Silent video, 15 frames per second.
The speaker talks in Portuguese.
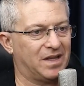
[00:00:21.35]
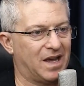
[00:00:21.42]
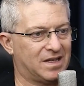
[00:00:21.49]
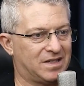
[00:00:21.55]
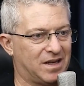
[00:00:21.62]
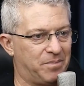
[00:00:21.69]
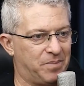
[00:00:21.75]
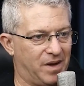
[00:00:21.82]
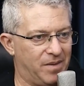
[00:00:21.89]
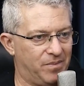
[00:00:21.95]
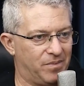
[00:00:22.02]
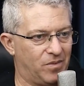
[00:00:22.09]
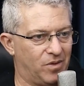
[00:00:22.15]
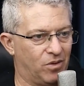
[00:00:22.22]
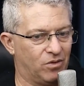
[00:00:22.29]
da SAP,
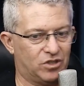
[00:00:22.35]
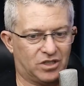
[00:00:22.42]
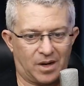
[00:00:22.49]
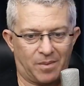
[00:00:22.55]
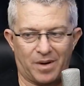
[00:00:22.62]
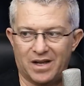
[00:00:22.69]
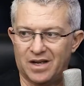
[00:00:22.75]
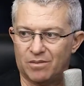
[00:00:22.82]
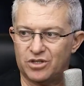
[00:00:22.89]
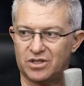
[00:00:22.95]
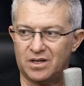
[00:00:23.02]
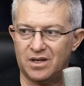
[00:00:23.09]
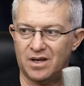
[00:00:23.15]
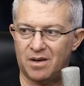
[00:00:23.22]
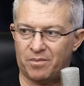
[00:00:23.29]
onde trabalhamos,
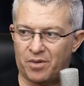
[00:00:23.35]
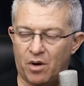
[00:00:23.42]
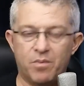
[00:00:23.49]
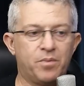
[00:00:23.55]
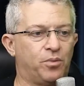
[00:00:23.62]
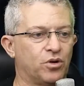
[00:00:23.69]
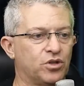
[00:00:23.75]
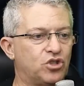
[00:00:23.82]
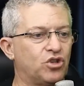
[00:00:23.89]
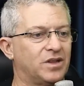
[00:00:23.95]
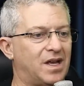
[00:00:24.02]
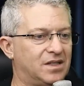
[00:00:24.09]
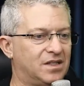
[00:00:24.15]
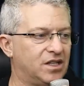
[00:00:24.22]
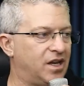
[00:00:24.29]
para me
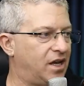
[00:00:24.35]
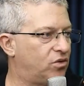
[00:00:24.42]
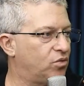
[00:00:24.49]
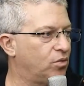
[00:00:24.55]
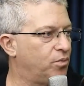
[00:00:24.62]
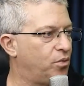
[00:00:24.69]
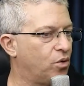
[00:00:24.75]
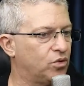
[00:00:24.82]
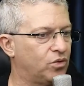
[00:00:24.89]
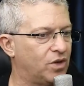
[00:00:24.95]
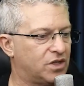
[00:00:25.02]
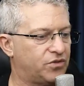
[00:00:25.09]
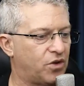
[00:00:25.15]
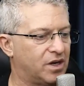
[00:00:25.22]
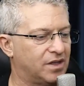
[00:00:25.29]
posicionar direito um pouco do
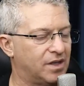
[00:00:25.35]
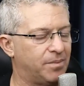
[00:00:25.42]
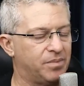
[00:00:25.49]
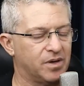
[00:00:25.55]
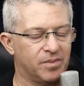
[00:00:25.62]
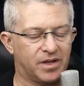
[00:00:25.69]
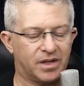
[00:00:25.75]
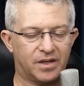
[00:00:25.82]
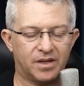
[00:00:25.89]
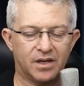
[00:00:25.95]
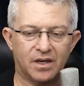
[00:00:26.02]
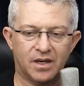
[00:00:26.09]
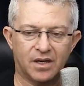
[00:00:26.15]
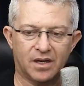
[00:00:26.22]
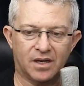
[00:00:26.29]
S4HANA Public.
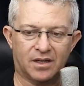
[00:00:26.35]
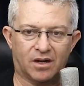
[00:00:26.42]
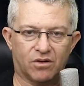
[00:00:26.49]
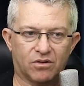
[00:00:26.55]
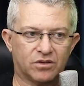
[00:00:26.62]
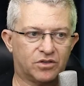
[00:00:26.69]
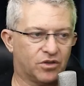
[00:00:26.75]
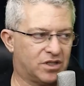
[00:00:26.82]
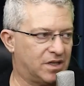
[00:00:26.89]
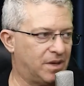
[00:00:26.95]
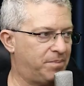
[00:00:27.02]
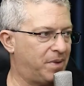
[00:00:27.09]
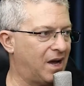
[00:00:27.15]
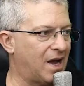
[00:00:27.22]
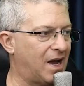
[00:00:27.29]
Então, se
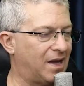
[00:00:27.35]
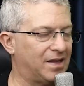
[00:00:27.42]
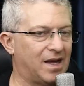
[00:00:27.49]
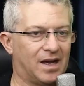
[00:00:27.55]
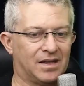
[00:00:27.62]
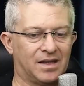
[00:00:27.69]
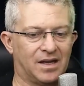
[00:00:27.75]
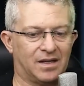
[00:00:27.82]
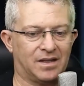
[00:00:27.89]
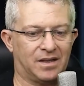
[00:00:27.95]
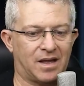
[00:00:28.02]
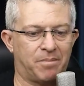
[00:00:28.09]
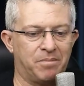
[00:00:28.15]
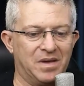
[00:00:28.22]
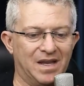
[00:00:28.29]
você pegar na, na,
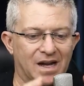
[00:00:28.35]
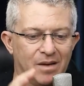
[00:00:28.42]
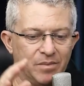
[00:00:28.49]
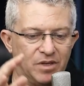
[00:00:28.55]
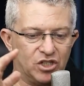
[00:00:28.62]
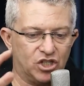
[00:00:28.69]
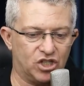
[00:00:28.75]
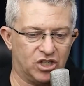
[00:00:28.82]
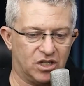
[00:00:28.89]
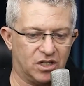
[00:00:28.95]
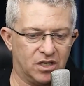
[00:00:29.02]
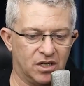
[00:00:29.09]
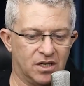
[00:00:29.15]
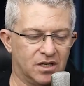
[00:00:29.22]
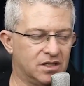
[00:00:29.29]
na pirâmide
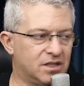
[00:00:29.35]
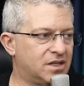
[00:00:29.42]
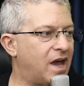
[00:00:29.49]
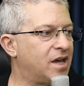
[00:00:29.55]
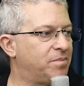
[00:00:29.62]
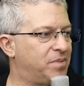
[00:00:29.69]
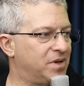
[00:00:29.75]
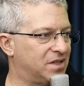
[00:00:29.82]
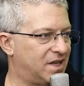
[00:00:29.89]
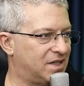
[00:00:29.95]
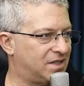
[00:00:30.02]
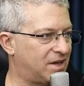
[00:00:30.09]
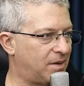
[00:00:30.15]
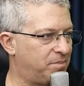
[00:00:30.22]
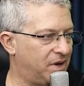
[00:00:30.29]
de, de RPs da
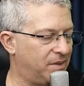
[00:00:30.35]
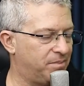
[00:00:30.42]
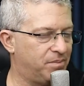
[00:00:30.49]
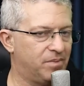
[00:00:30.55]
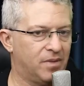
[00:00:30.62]
SAP, eu